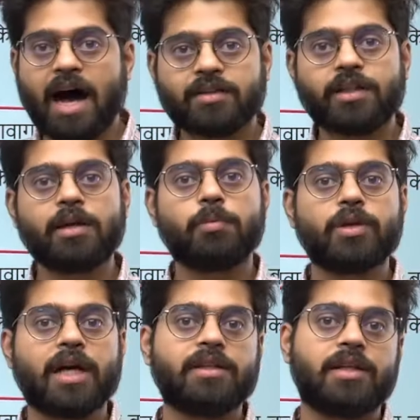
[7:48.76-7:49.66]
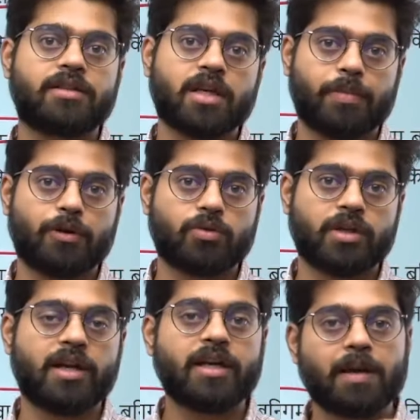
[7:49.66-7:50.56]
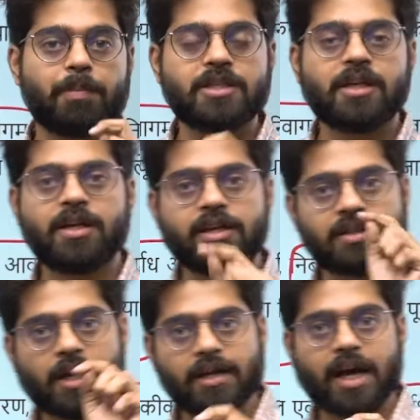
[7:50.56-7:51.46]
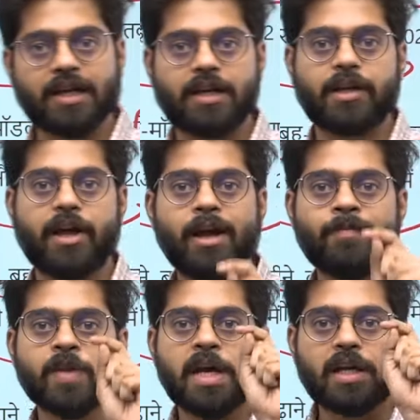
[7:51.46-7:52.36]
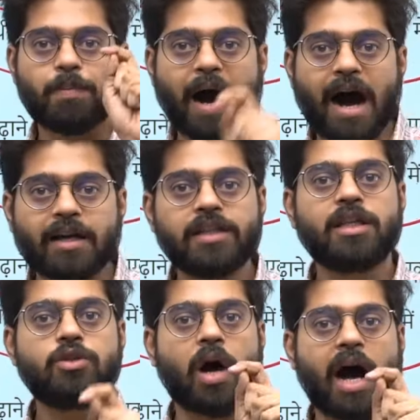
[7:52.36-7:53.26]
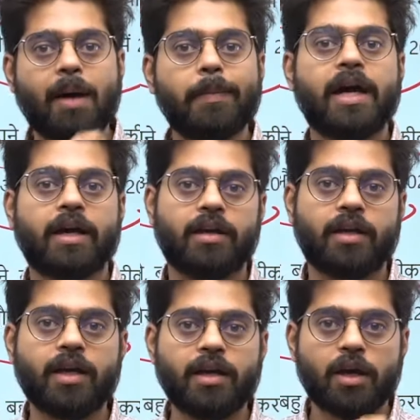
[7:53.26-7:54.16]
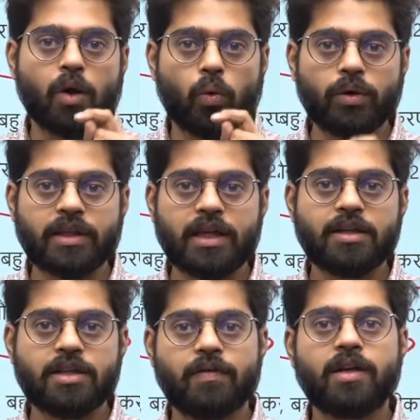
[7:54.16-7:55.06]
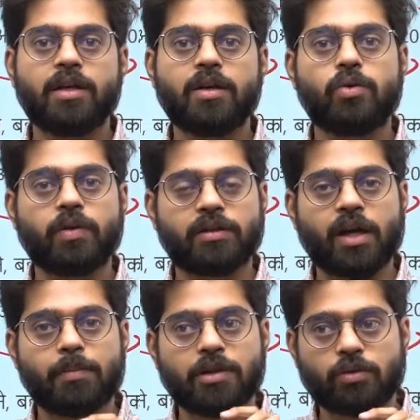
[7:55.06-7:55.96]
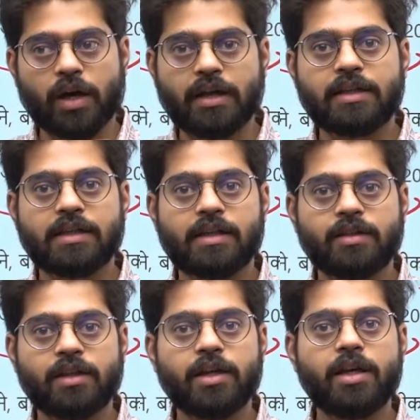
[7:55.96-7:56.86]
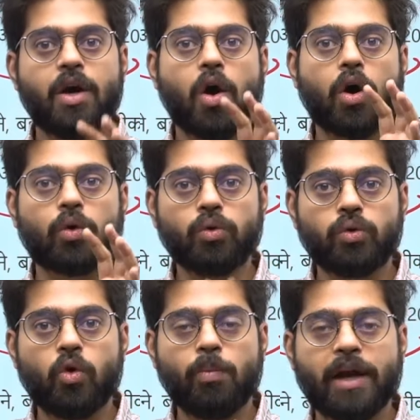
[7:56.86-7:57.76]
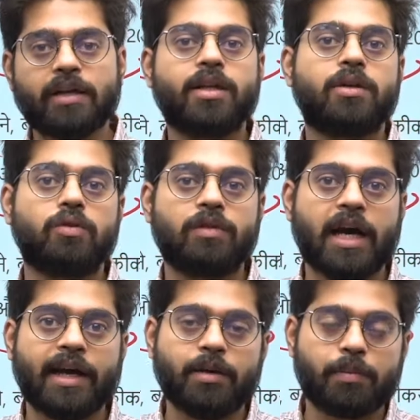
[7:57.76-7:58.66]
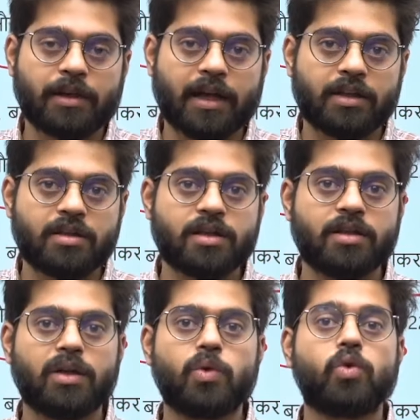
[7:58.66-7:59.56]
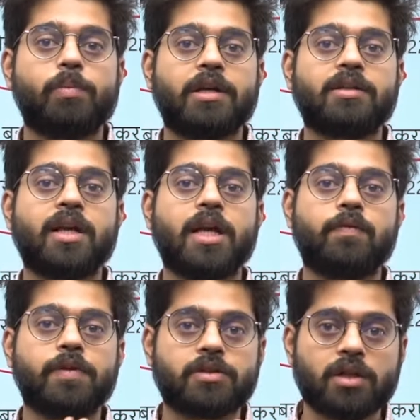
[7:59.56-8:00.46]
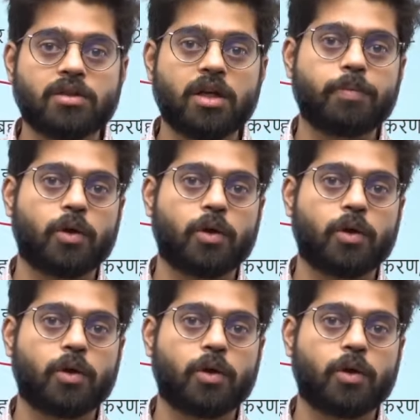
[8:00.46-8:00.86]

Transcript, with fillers: आर्थिक बुनियादी ढांचा परियोजना यानी कि बेसिकली इसका टारगेट ये है कि भारत के जो आम नागरिक हैं उनकी जीवन की गुणवत्ता में सुधार किया जा सके और उनको बेहतर सुविधाएं प्रदान की जा सके उनको बेहतर इंफ्रास्ट्रक्चर